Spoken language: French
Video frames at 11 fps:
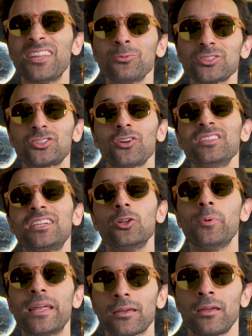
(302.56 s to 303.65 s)
annonce 110
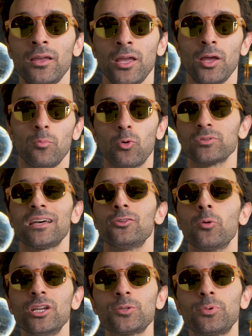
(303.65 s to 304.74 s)
km. Bon ça
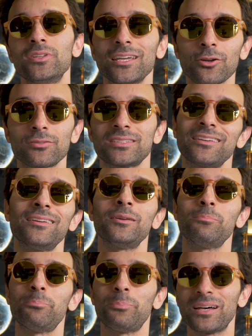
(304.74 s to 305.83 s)
d'emblée je peux te dire que
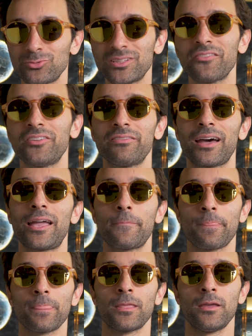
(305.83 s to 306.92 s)
c'est pas tout à fait
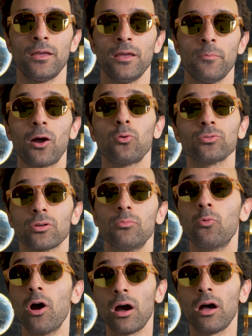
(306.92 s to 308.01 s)
vrai. Par contre,
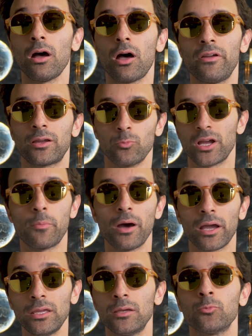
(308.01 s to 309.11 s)
moi, avec mon
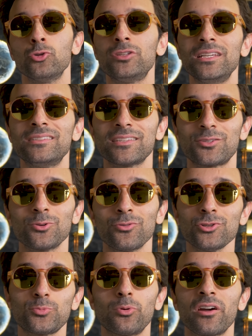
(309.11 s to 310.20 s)
gabarit et mon
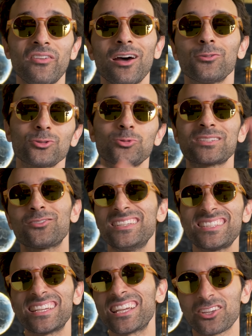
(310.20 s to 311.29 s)
utilisation, je pourrais faire entre
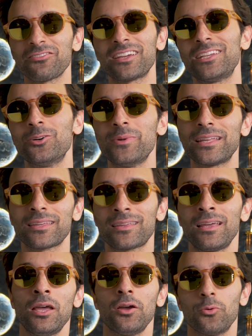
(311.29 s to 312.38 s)
70 et 80 km.
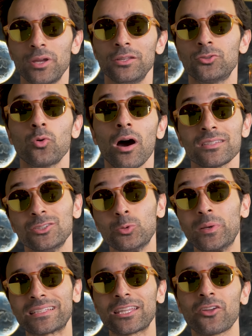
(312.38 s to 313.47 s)
Oui, toi, si tu
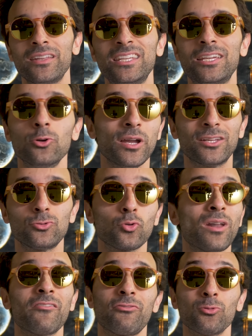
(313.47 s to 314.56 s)
pèses 90 kg et que tu
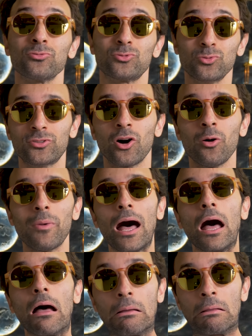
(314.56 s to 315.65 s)
roules à fond tout le temps,
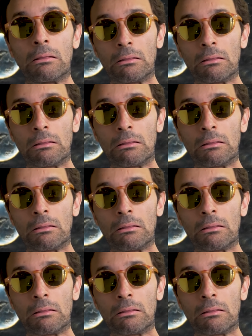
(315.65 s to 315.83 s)
bah...